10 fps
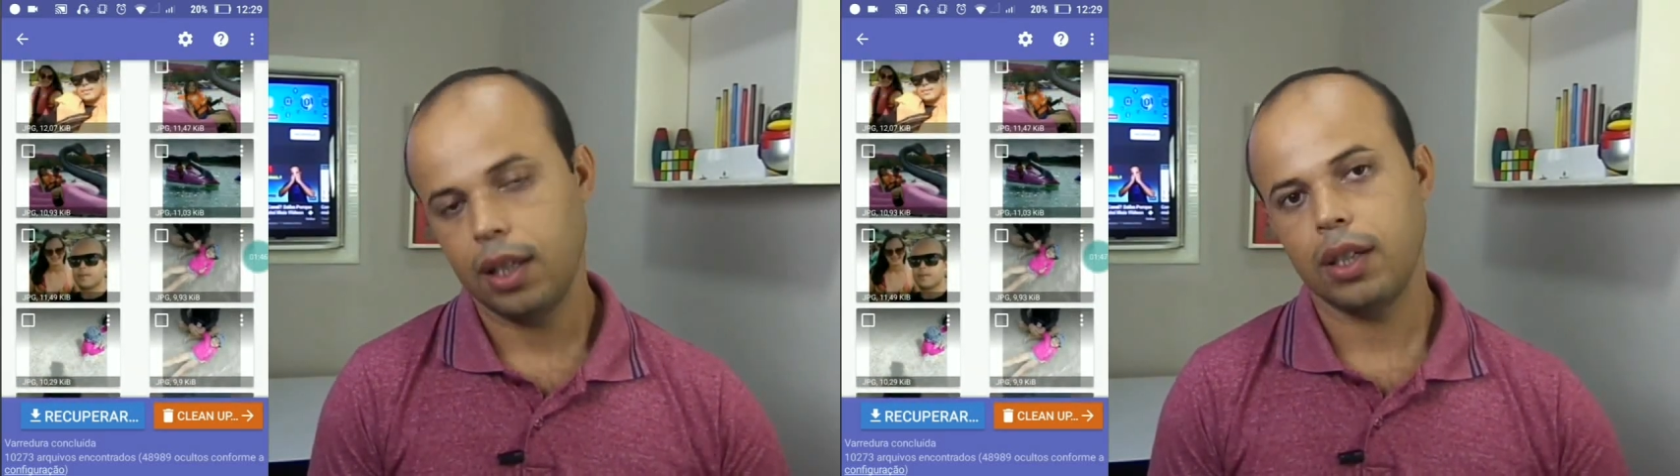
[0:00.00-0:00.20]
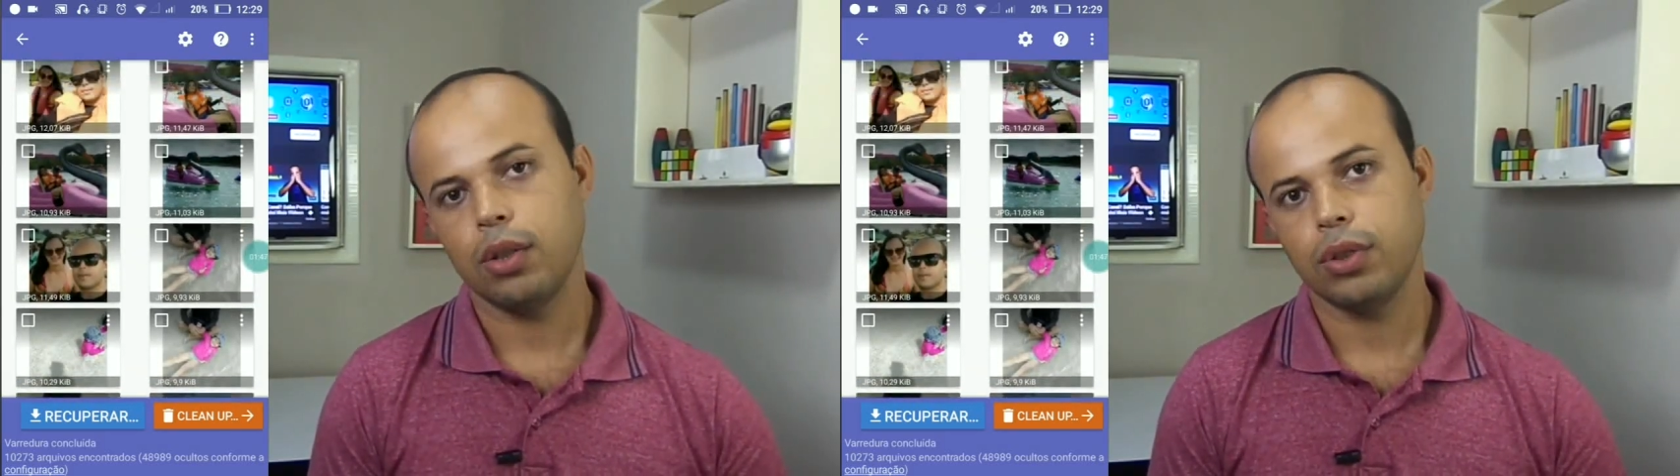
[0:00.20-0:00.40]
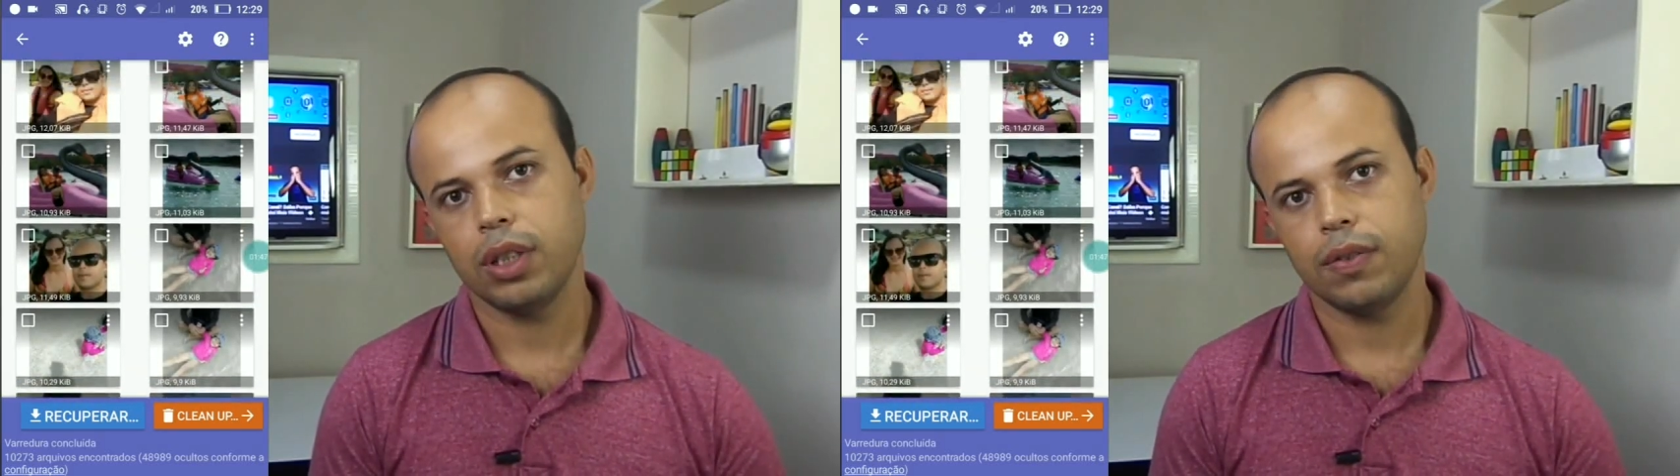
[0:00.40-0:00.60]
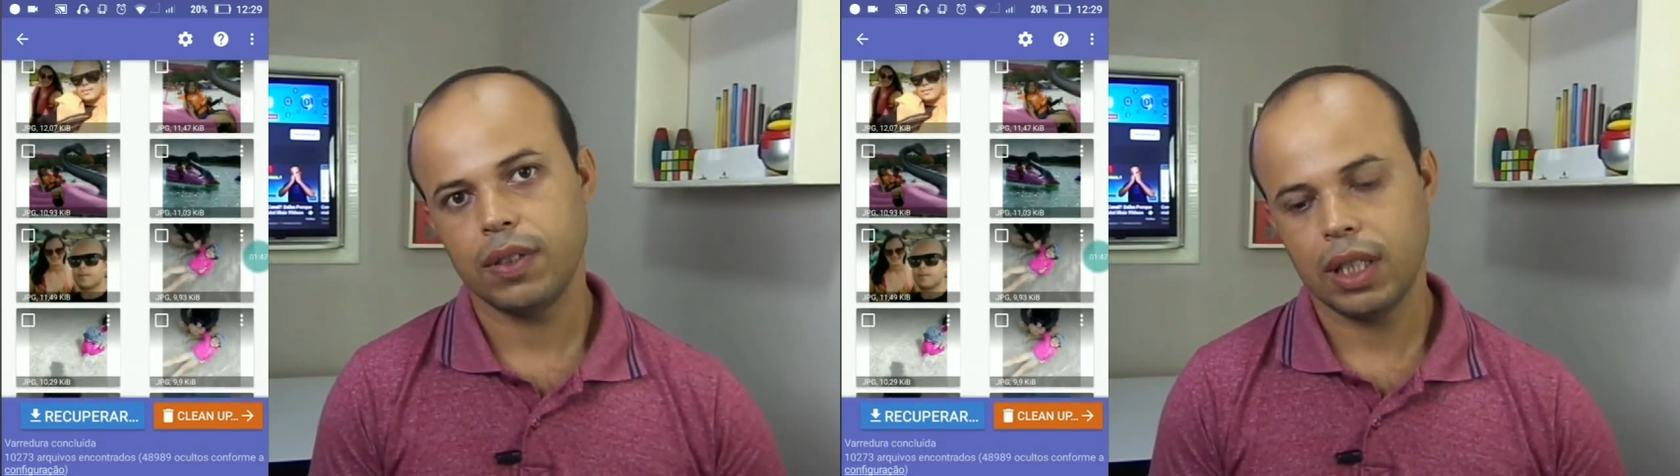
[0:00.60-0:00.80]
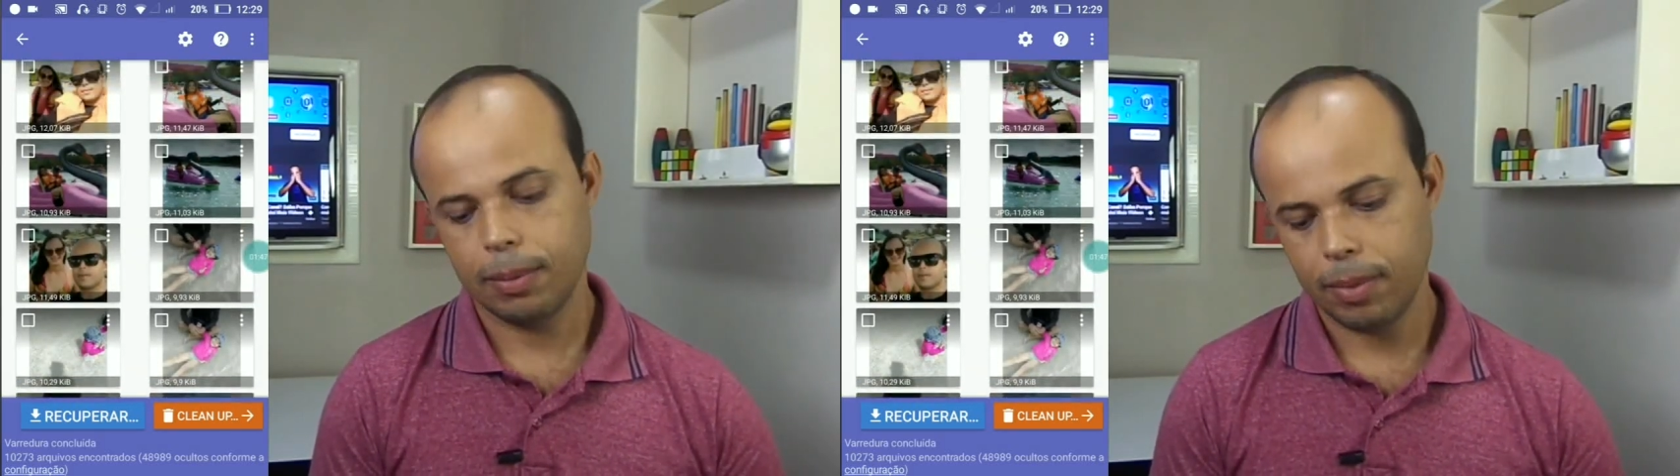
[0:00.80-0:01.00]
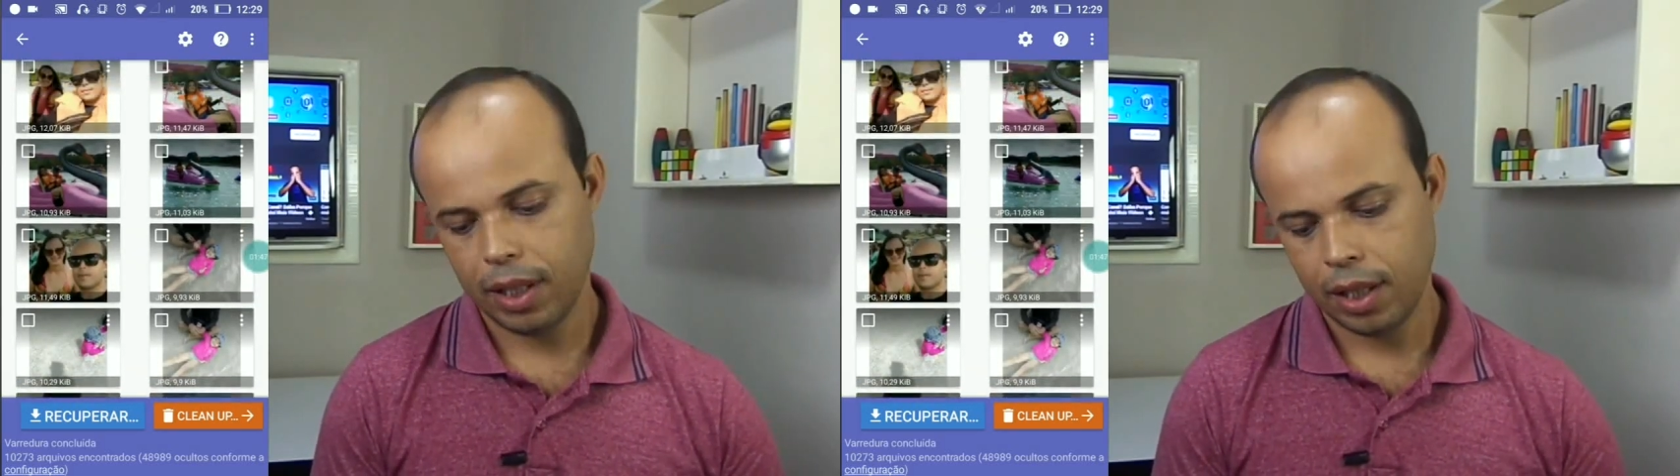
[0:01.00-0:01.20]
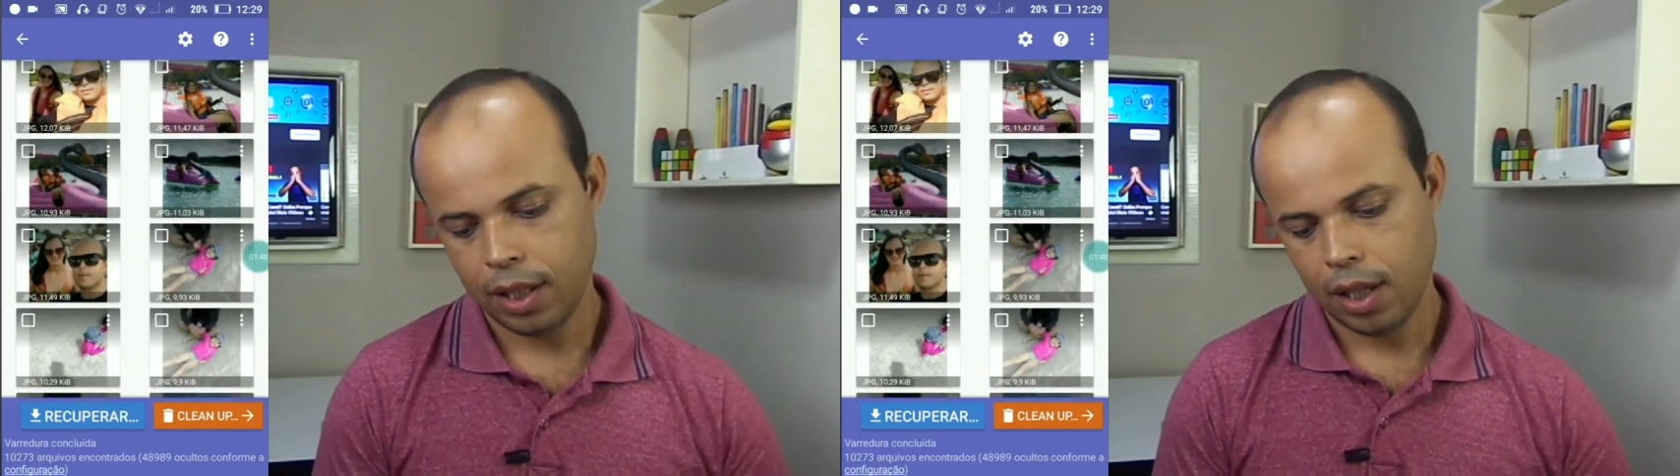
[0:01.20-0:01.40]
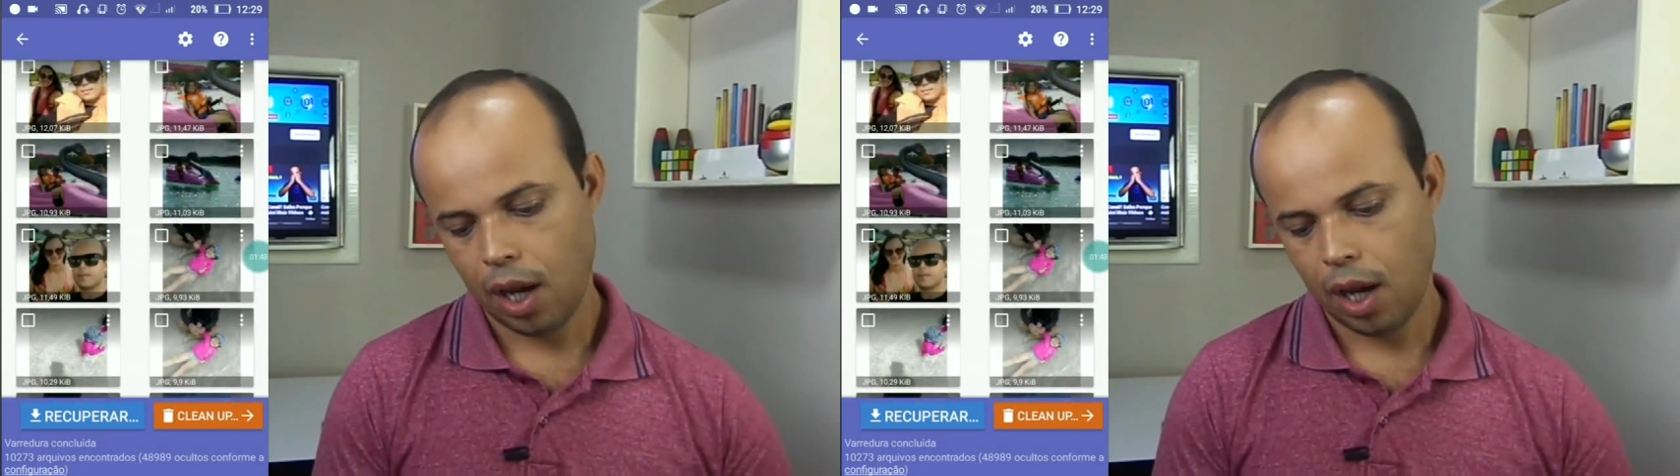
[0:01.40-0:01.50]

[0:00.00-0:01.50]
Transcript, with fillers: inclusive também